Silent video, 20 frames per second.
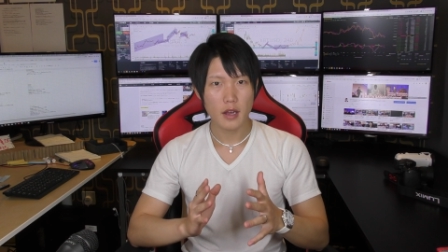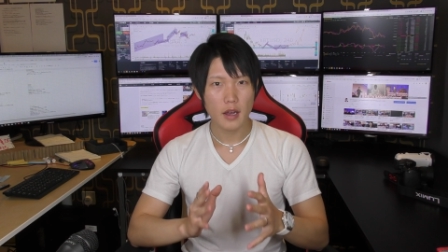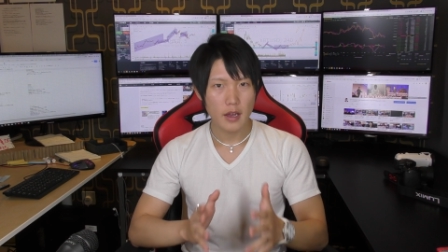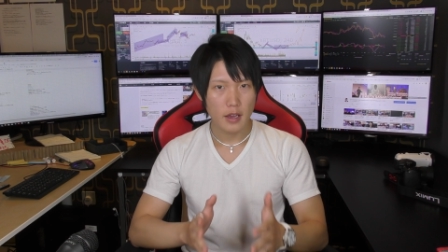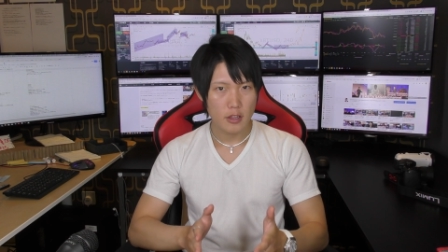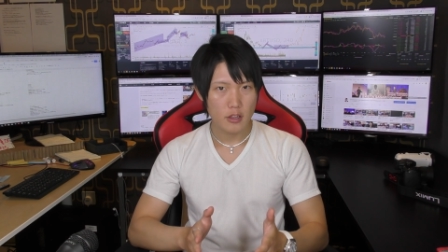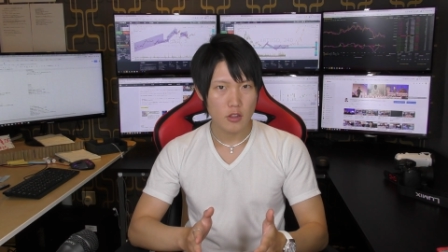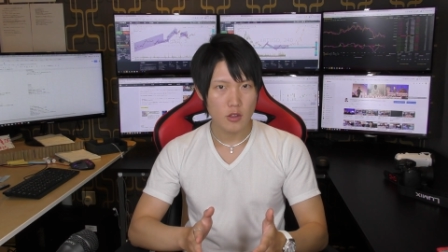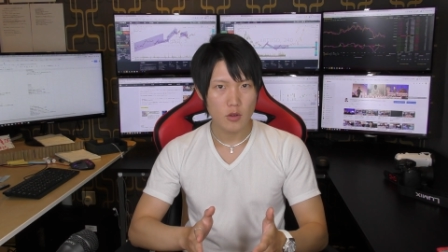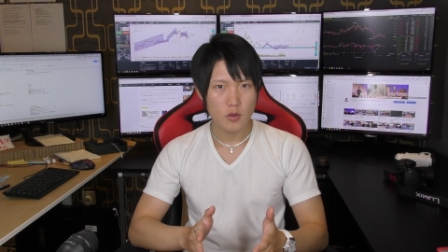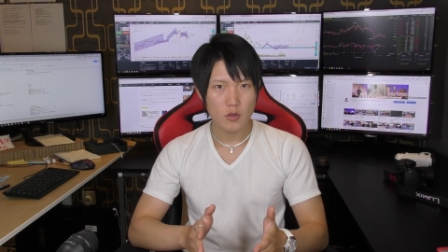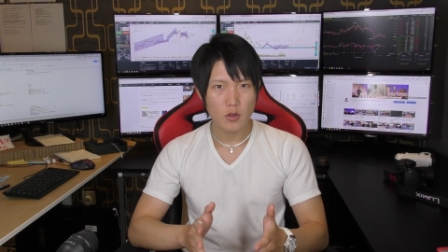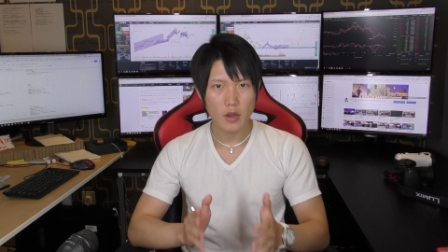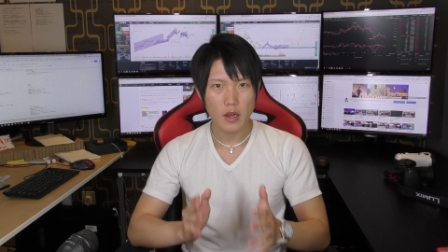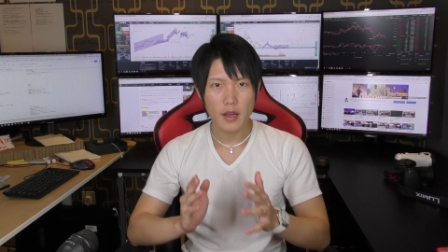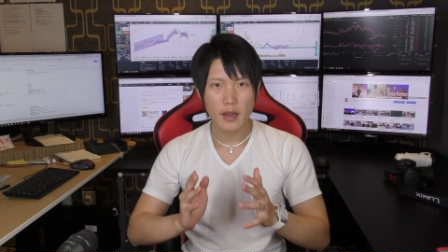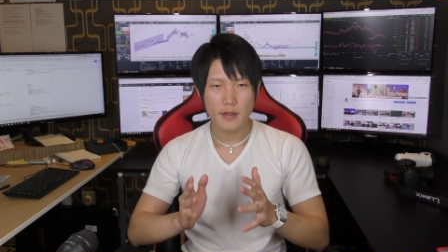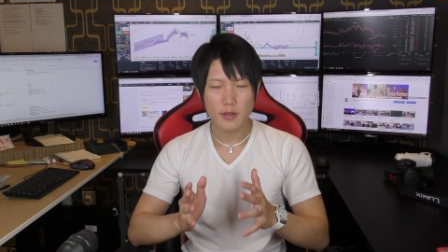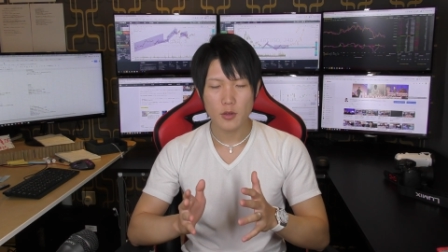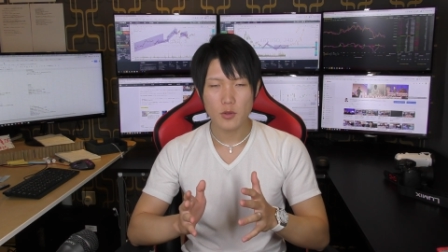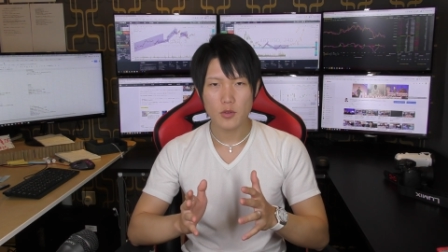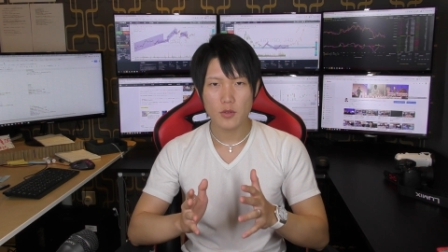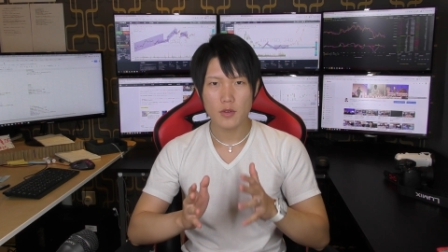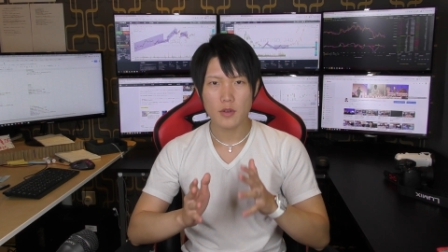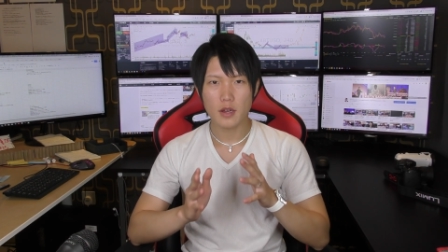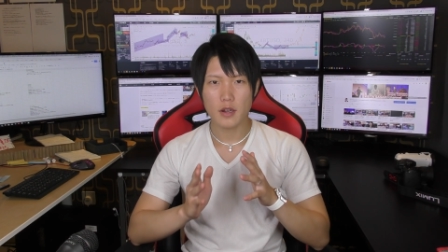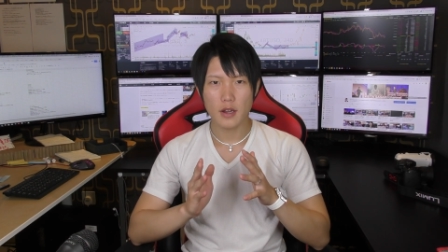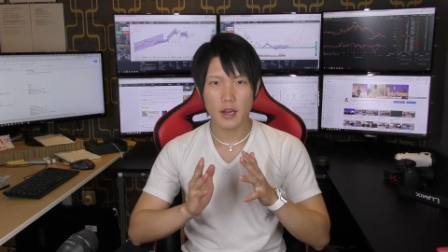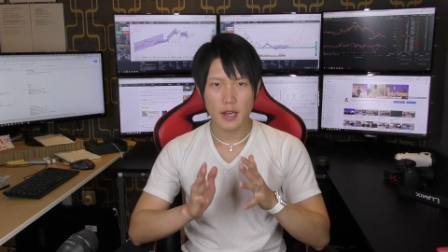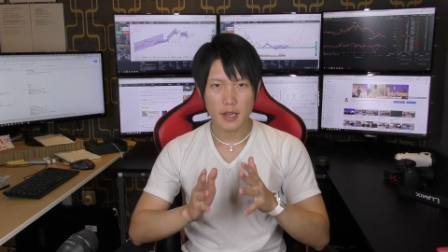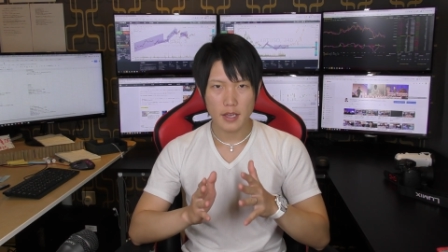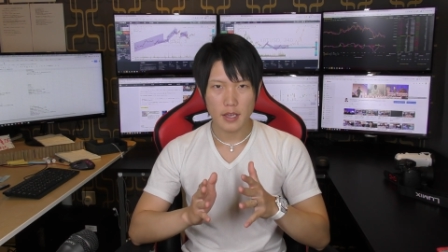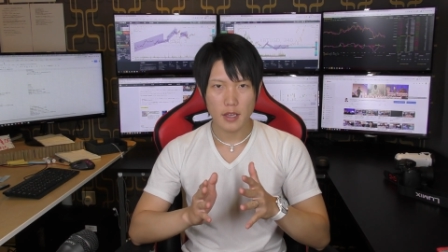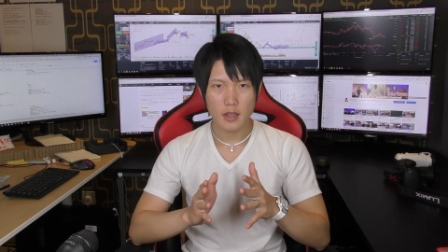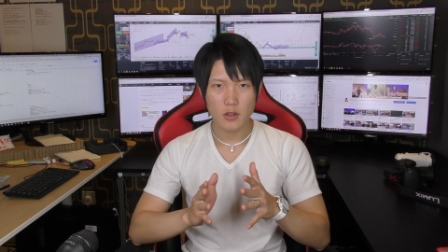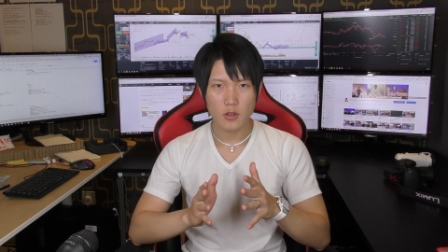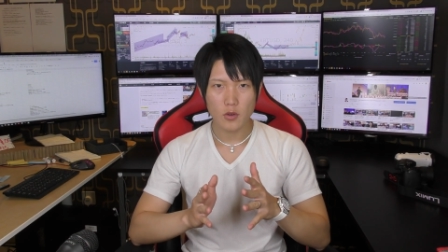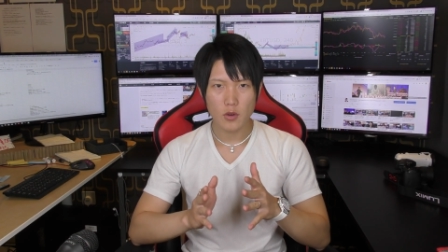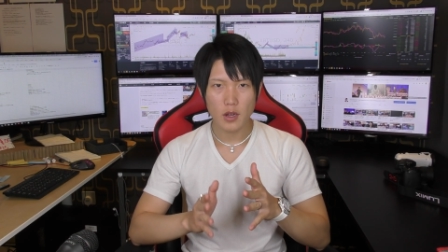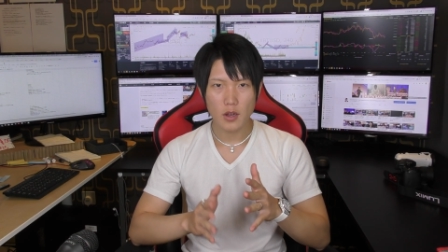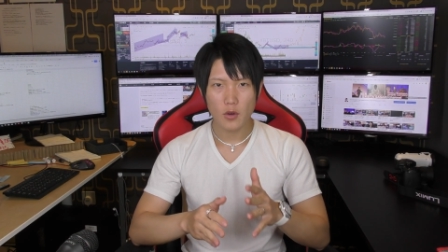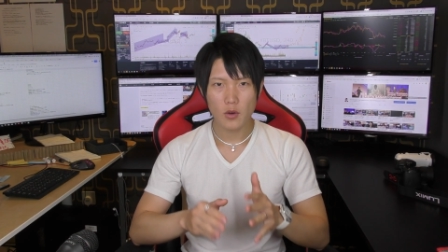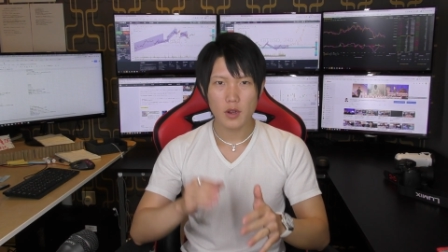ICO とか仮想通貨の案件とか、